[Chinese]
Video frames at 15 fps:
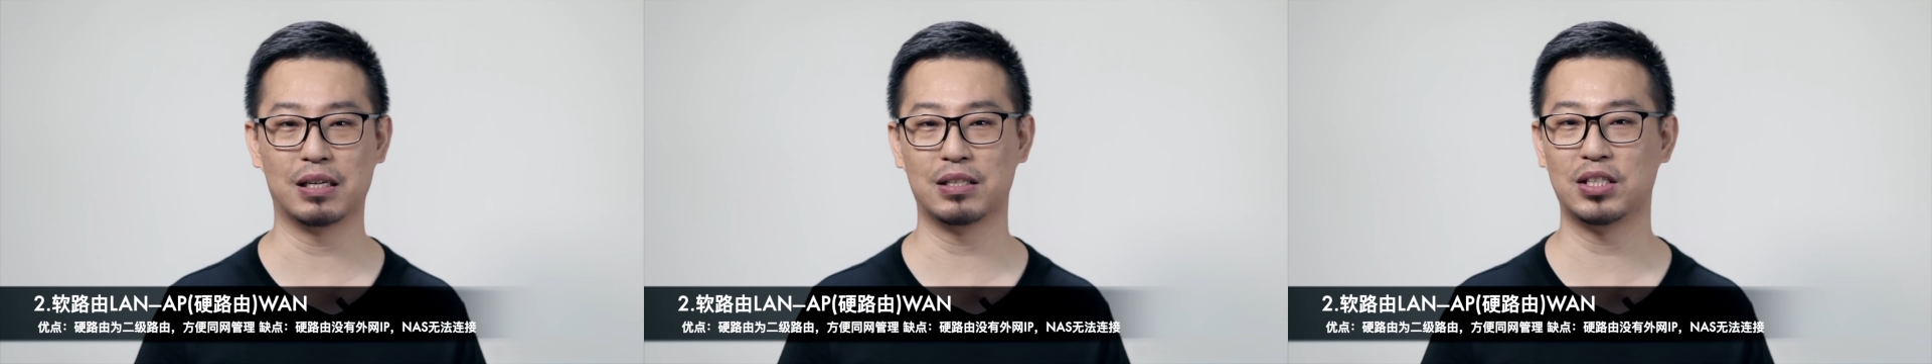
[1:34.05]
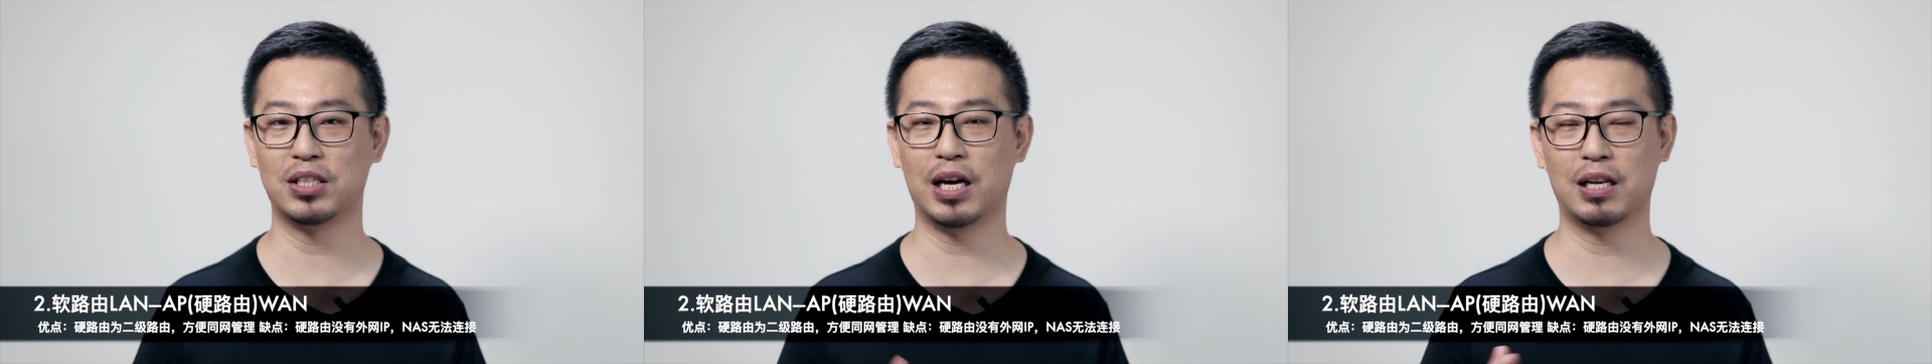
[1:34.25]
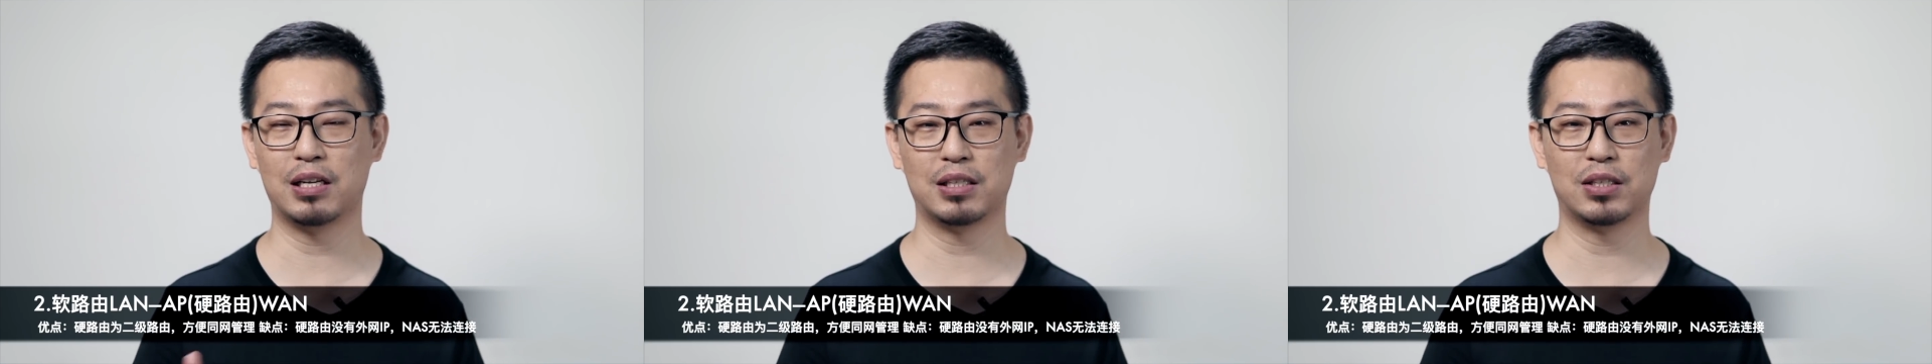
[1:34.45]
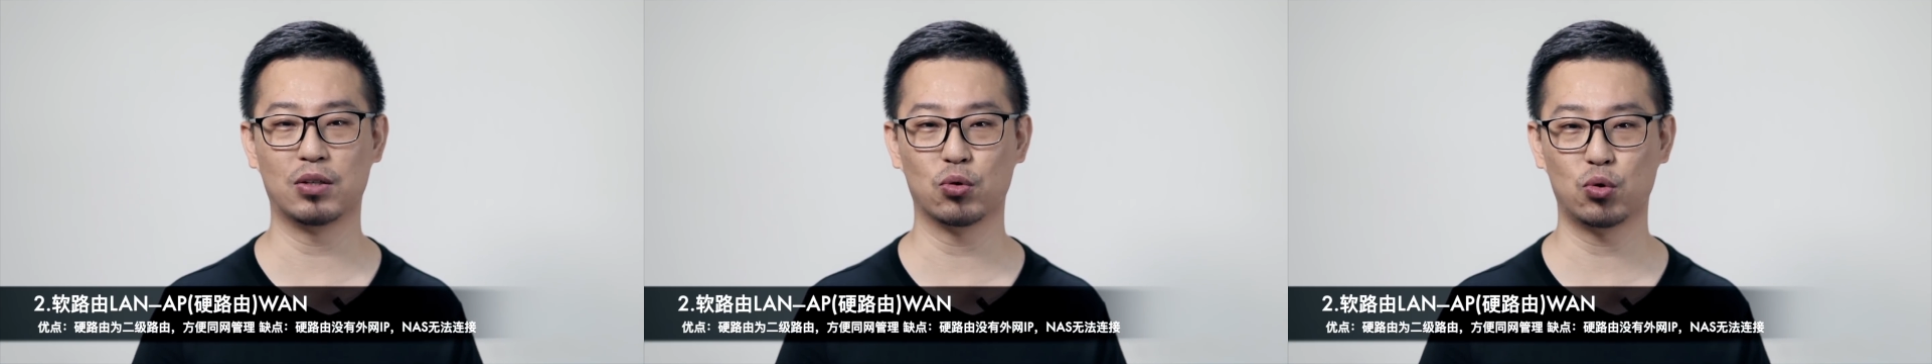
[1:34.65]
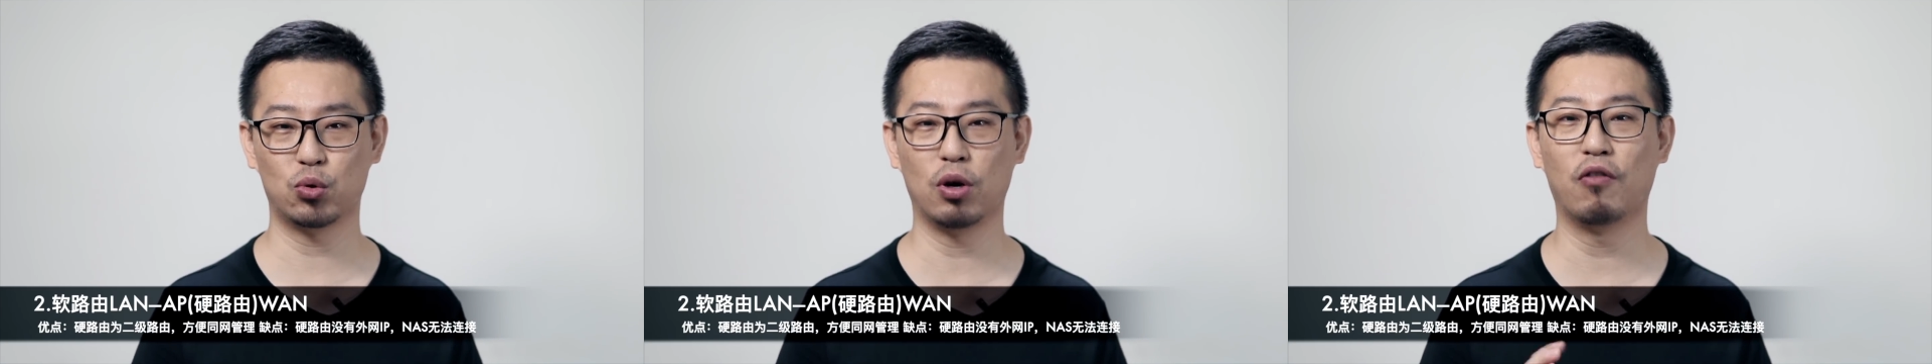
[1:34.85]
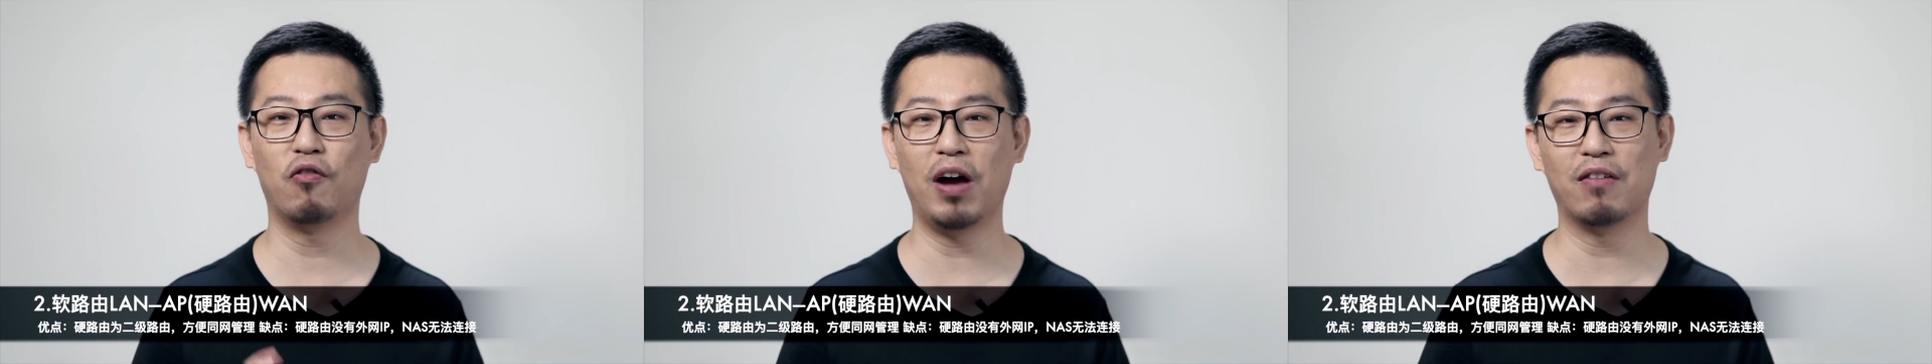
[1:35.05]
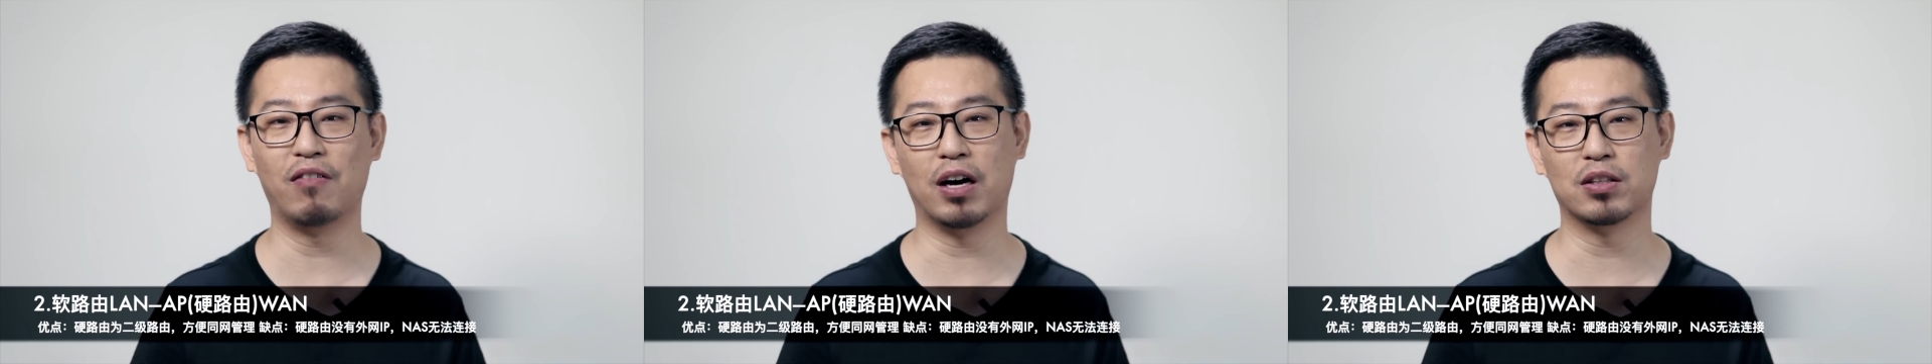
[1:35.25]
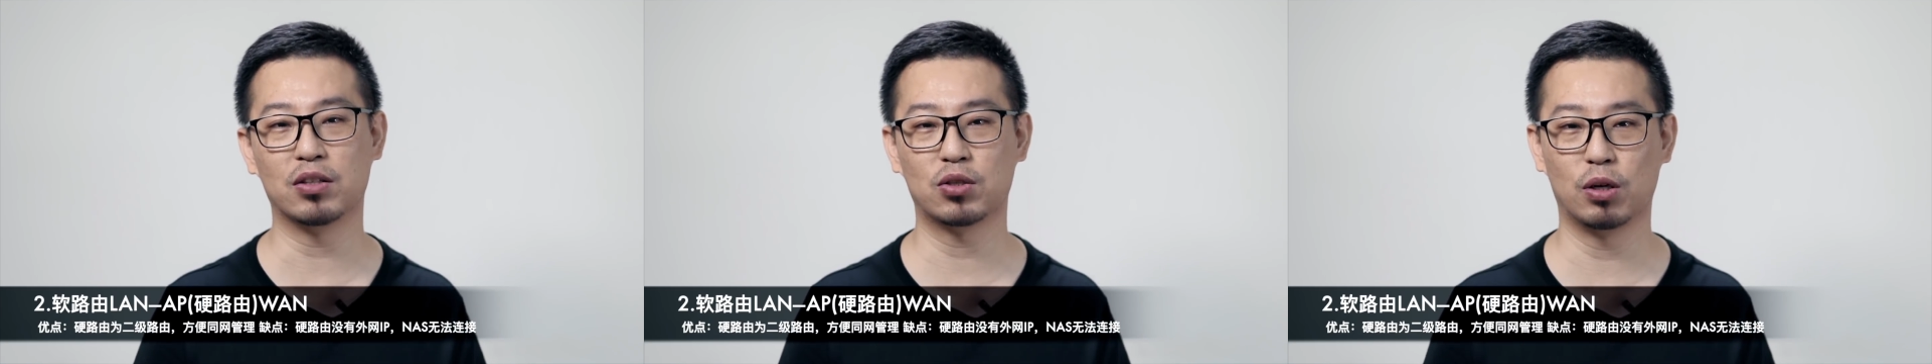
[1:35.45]
其他的这种需要外
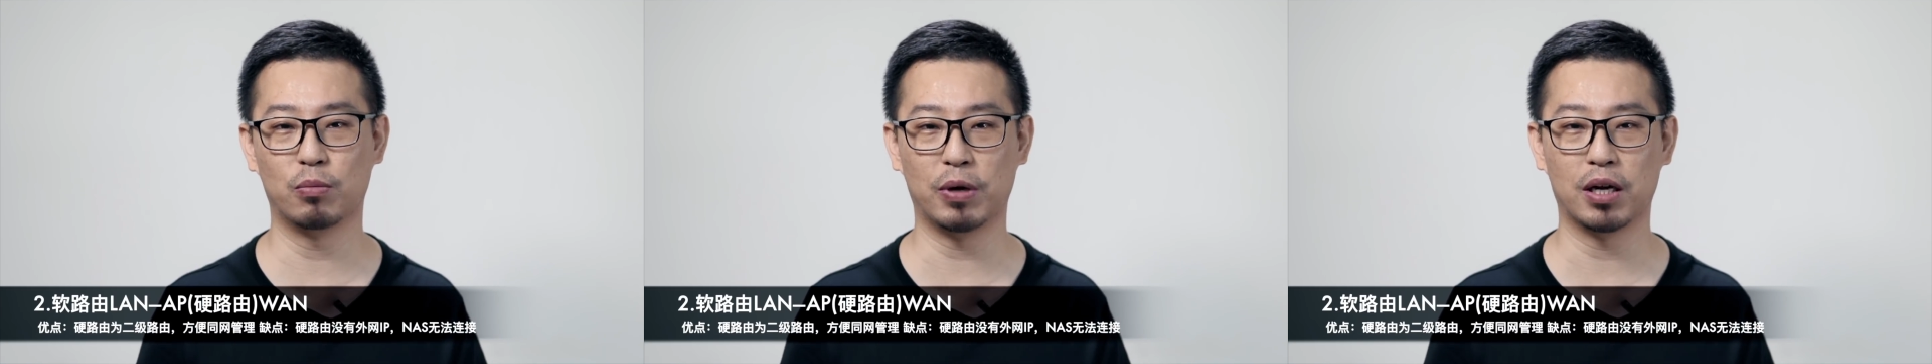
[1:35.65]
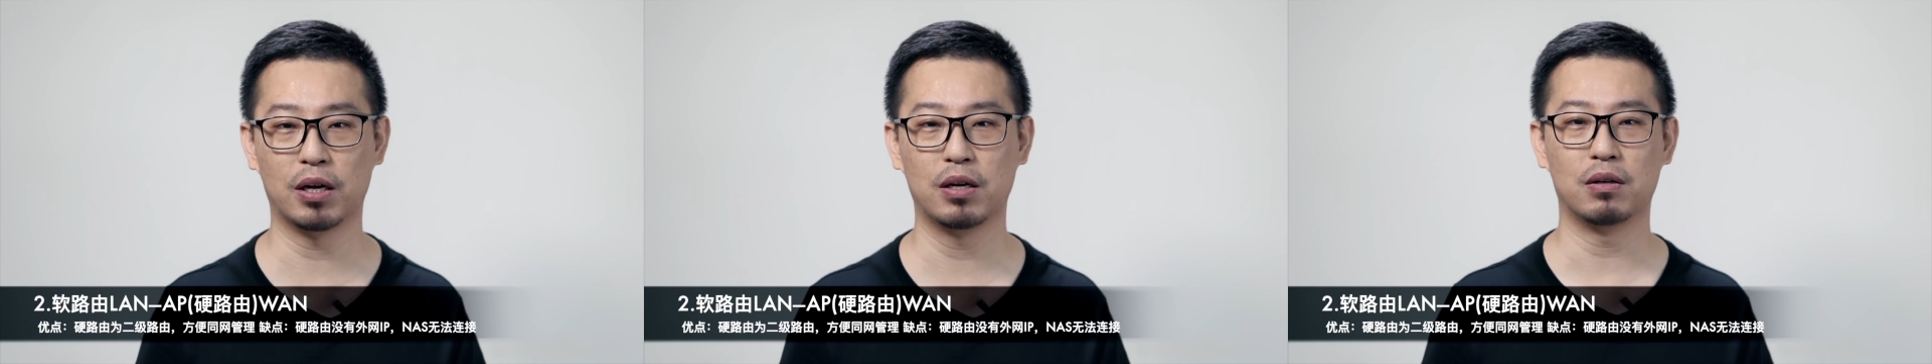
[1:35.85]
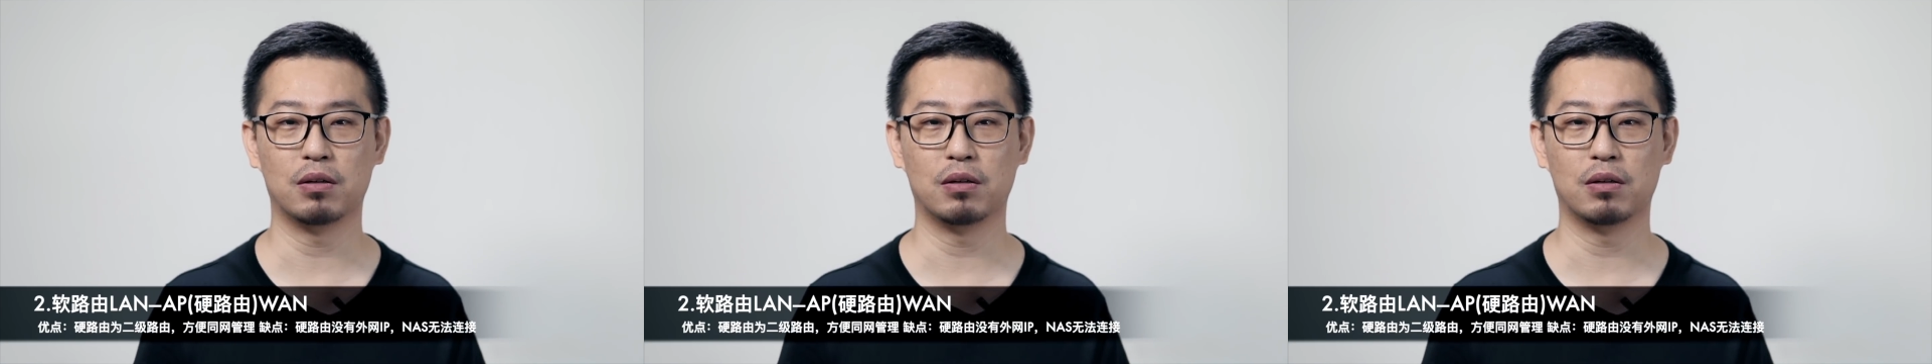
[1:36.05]
网的设备，